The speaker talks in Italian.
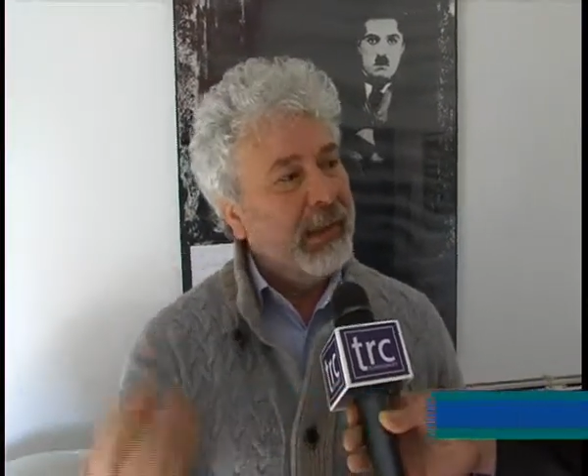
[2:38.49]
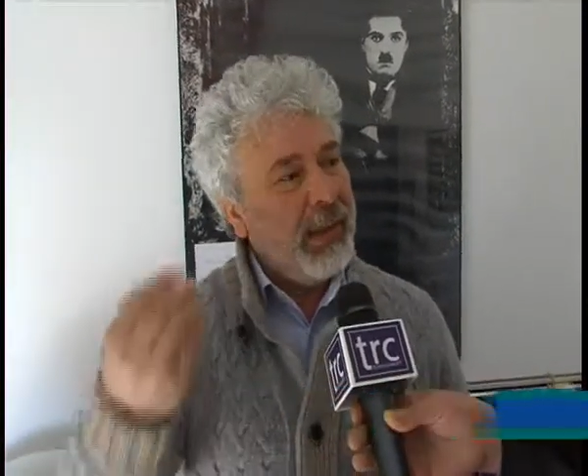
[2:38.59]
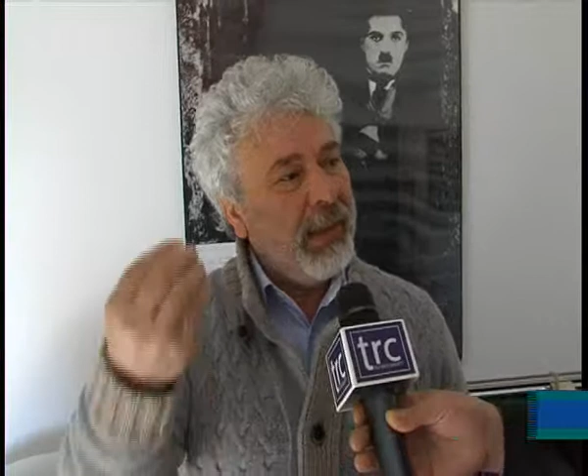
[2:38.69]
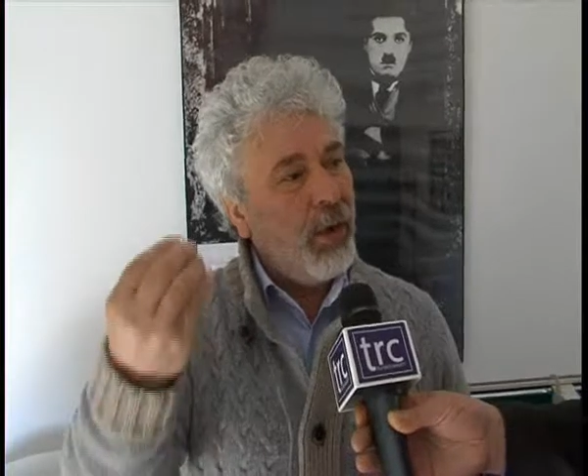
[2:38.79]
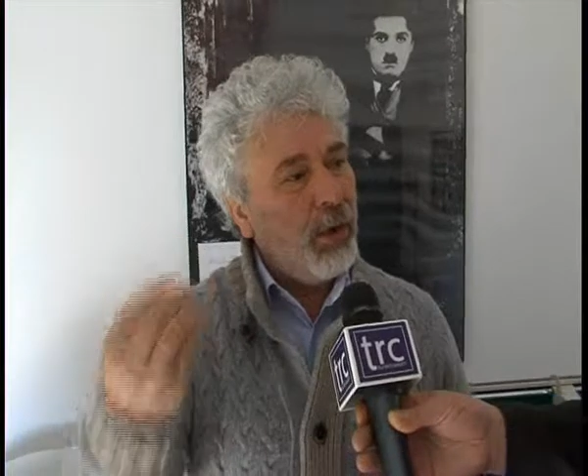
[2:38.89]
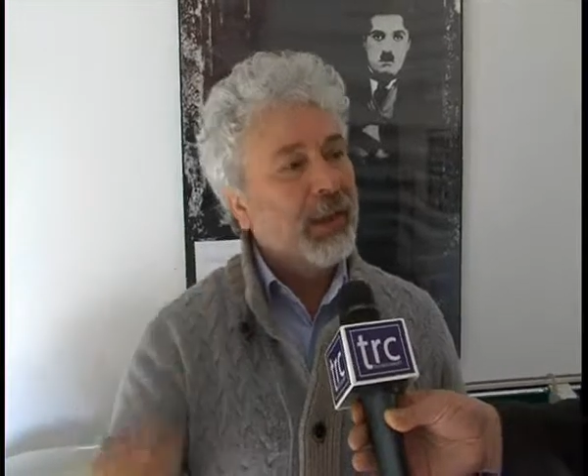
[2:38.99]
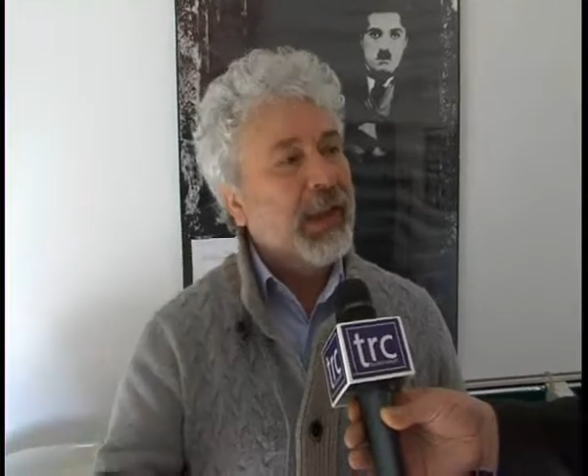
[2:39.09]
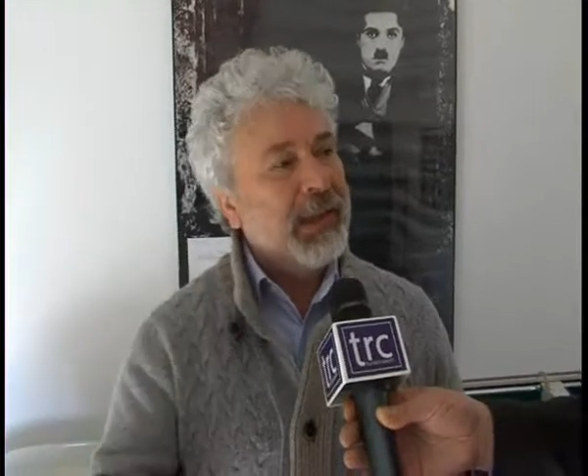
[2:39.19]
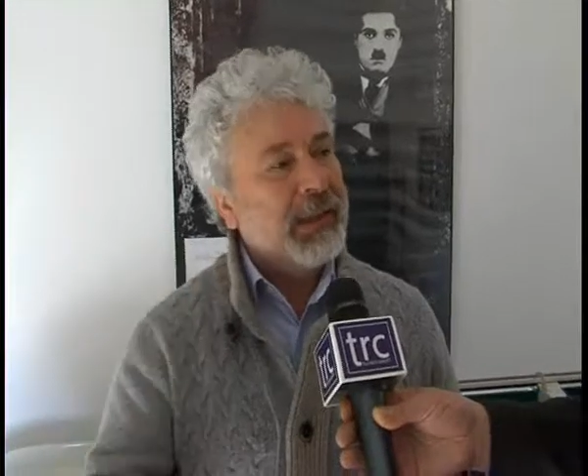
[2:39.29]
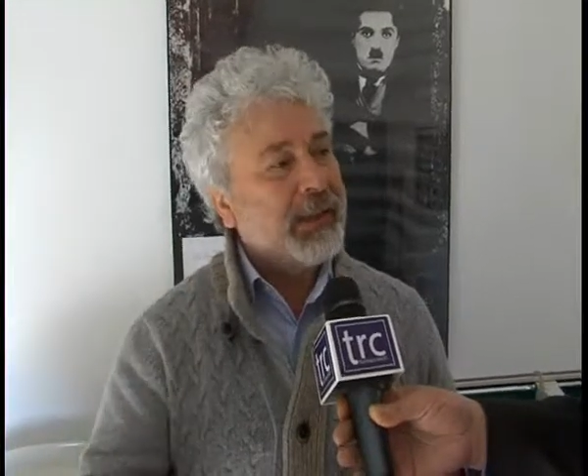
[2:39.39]

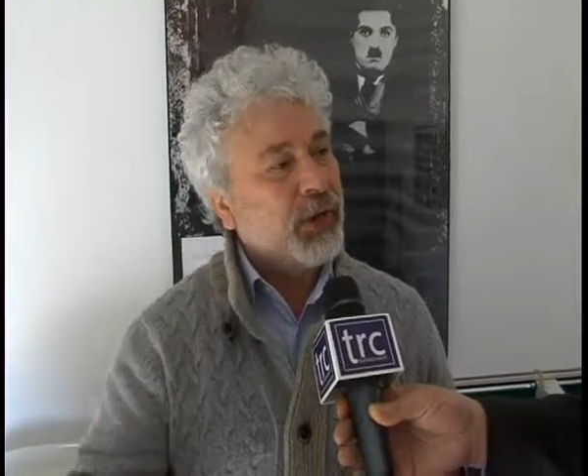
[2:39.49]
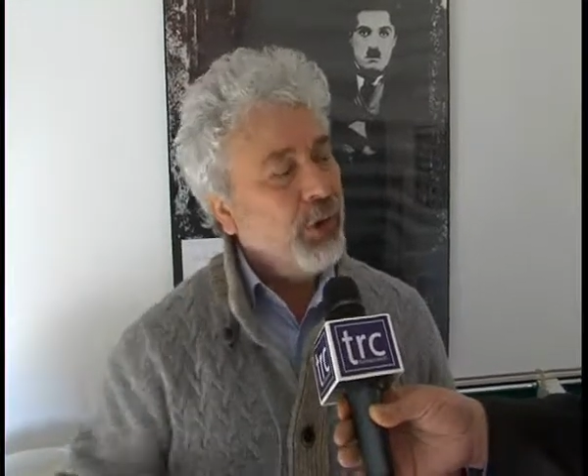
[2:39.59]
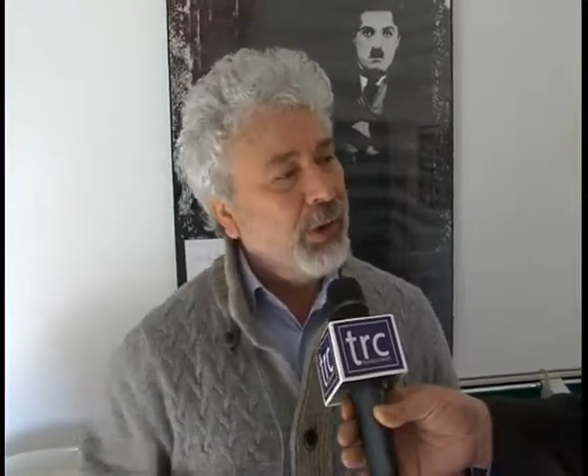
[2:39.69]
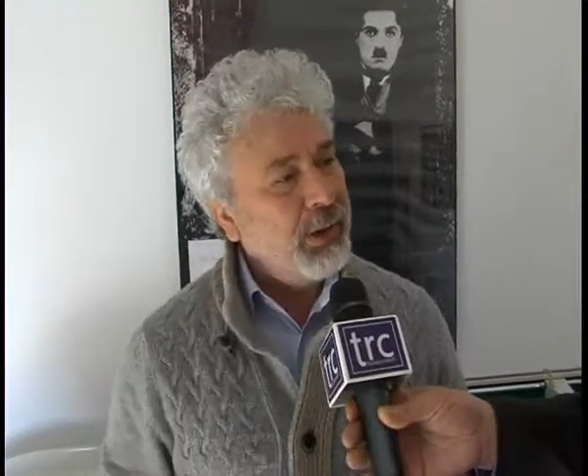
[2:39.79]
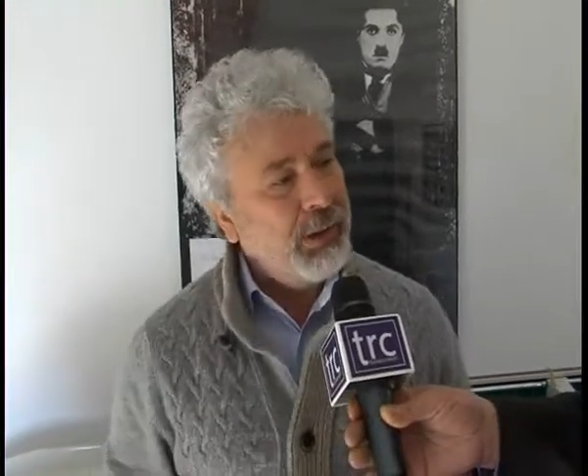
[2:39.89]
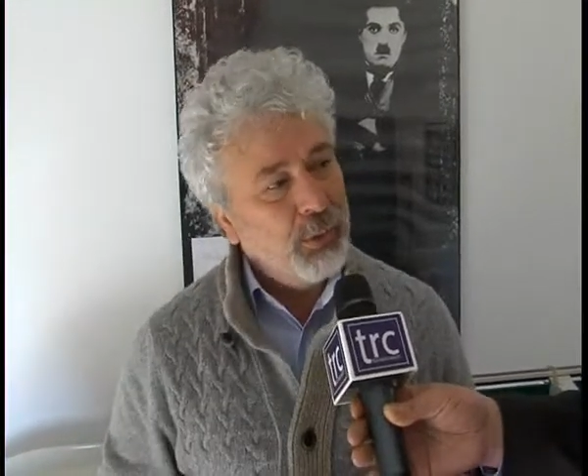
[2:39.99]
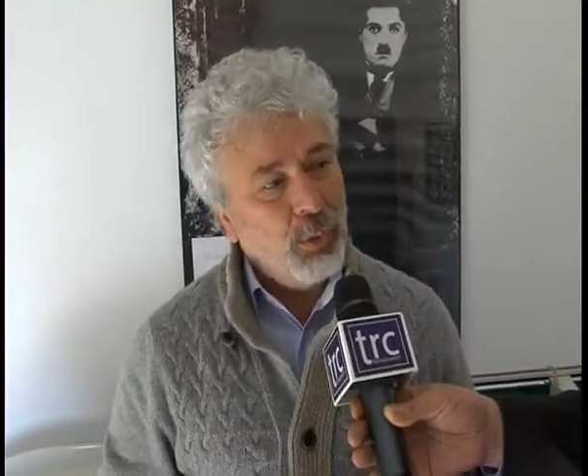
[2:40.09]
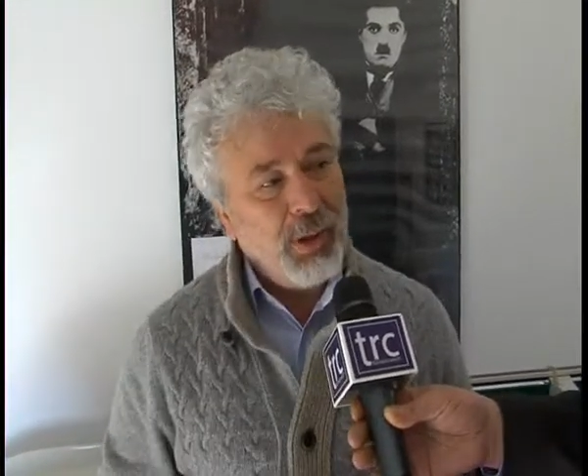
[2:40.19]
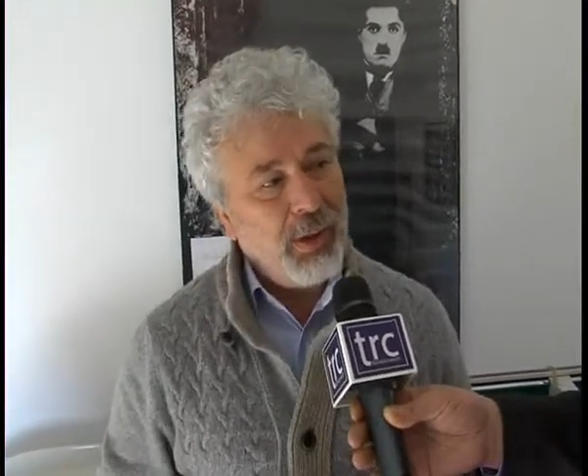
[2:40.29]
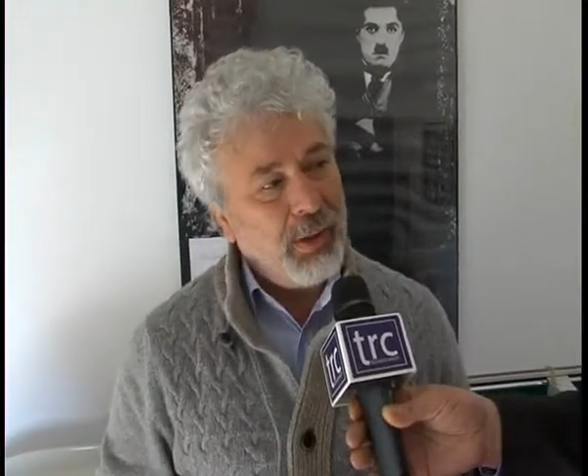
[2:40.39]
dell'organizzazione dei,
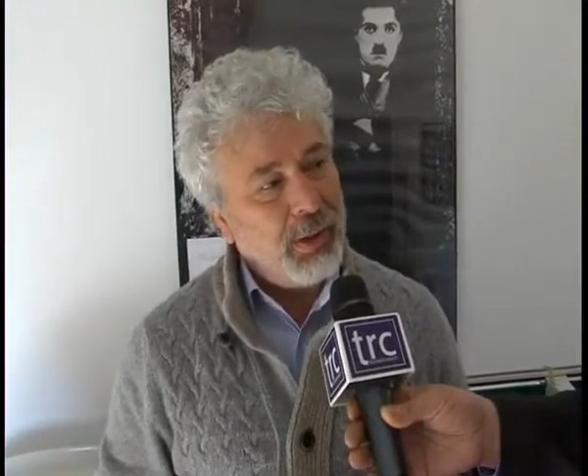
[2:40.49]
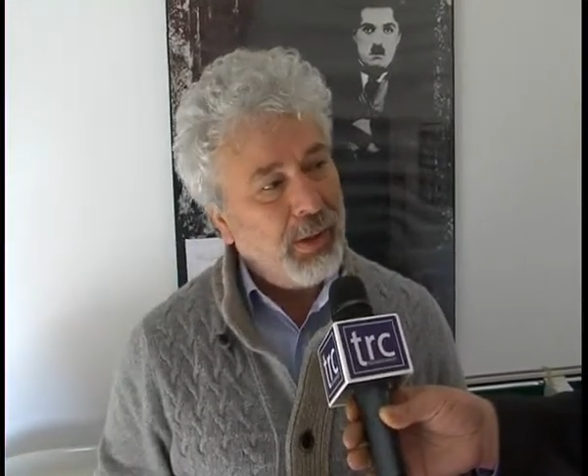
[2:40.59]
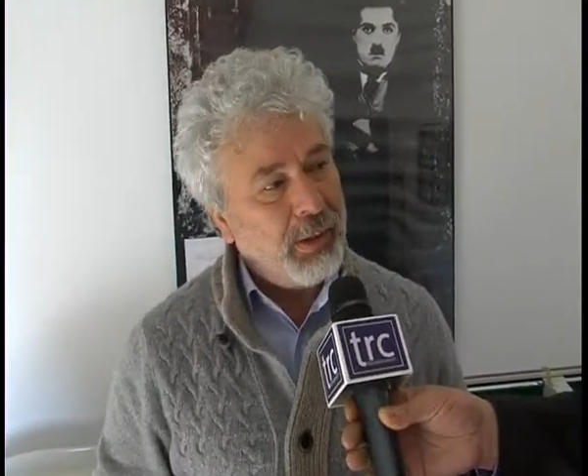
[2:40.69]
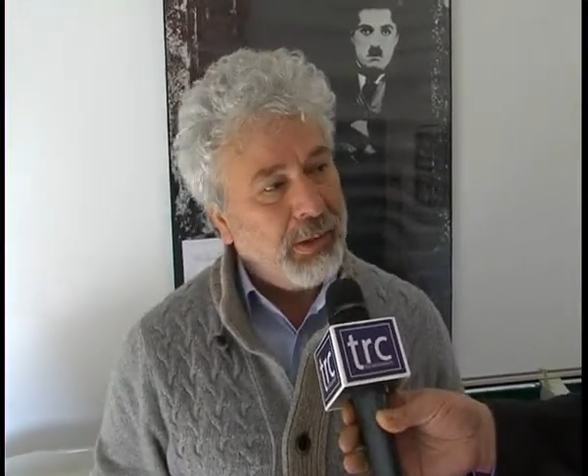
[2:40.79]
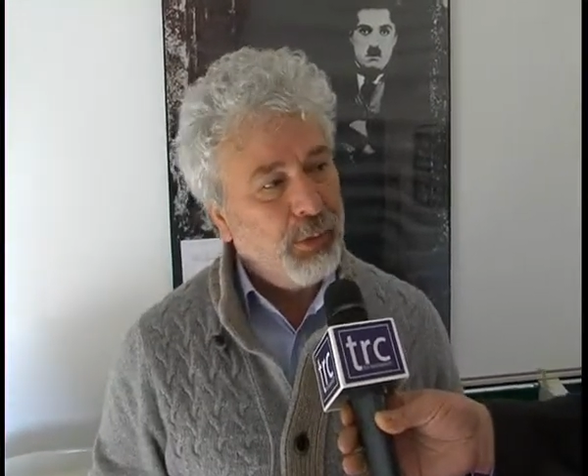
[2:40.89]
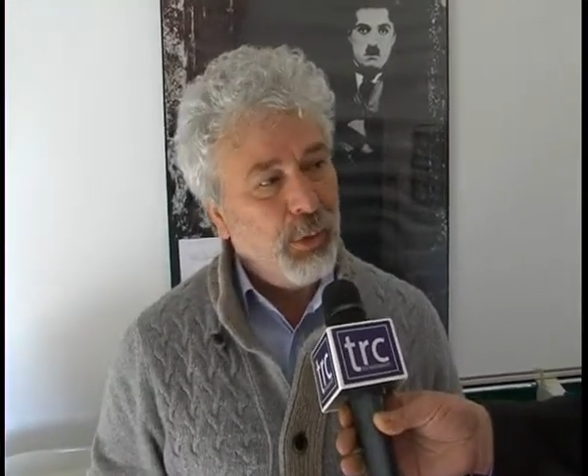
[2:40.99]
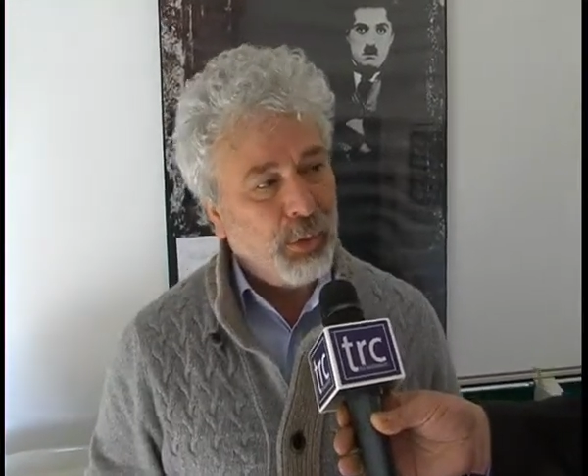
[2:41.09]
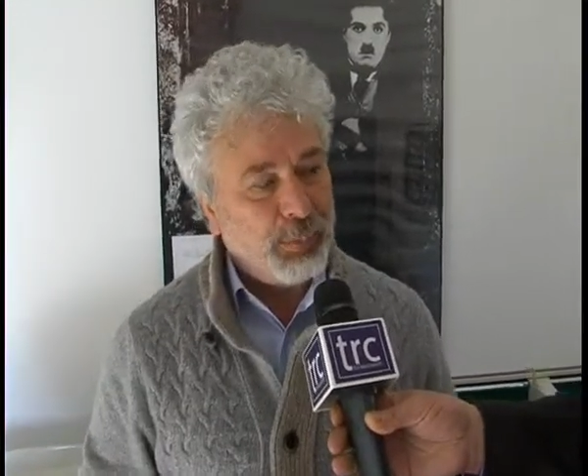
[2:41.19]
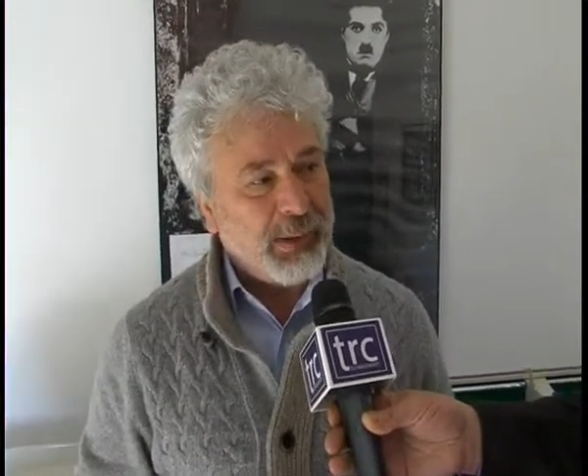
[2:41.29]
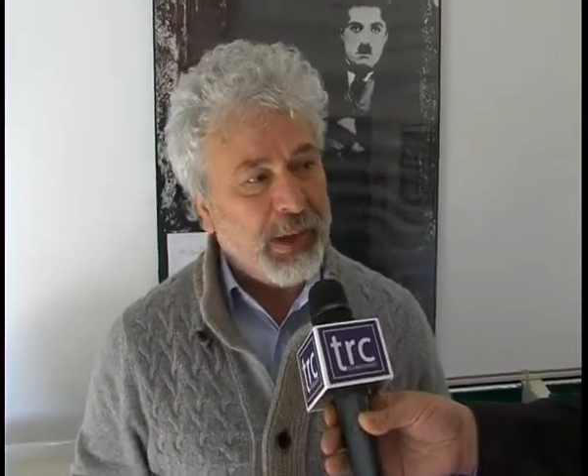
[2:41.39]
due, eh, dei due
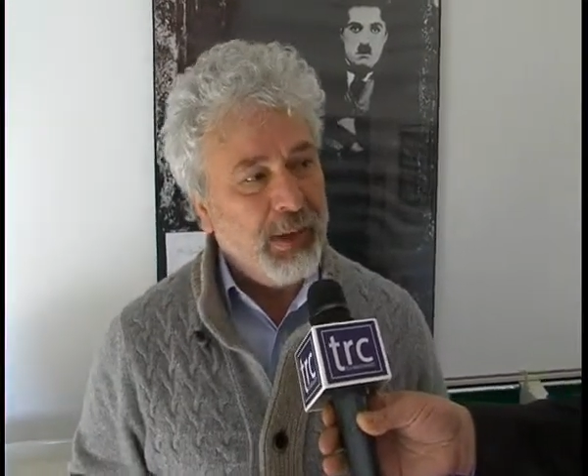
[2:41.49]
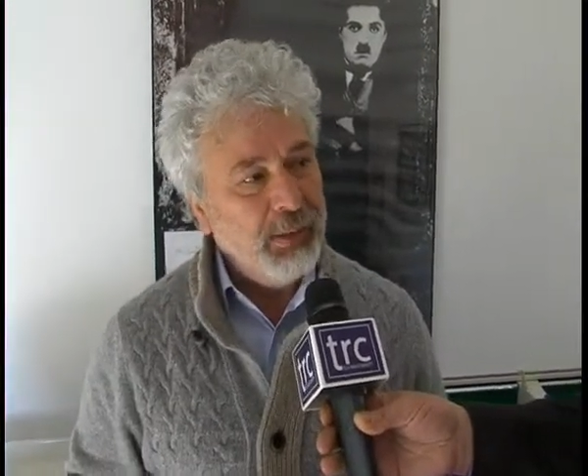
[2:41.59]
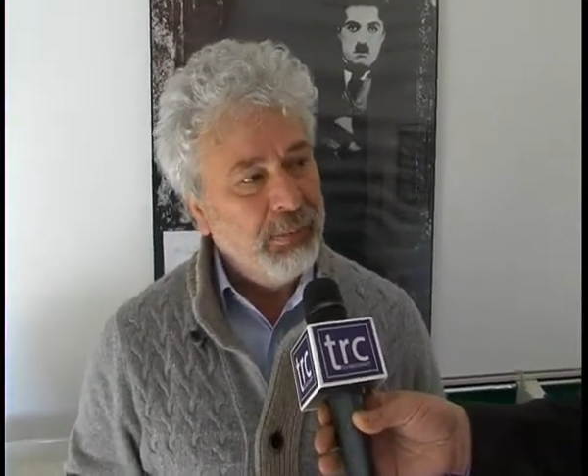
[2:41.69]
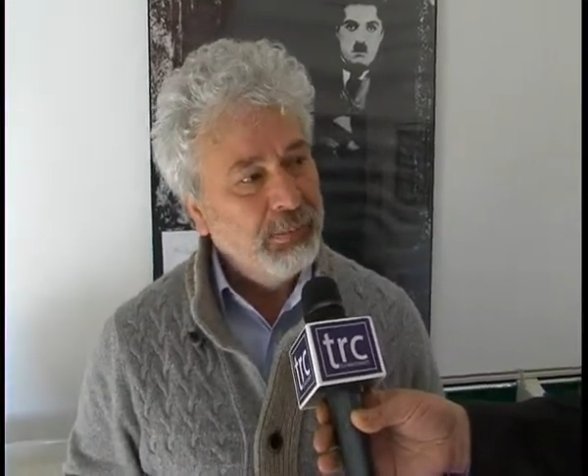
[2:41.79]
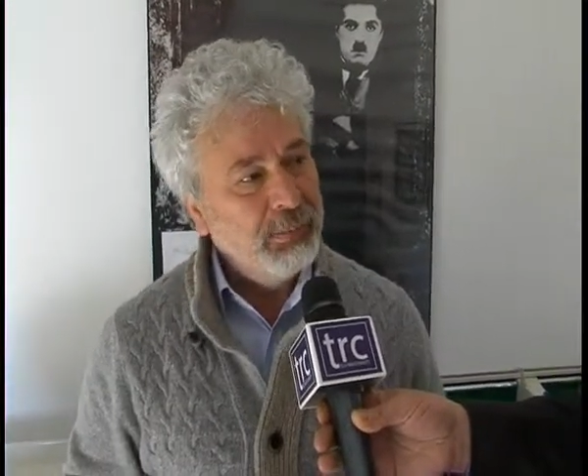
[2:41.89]
ospedali.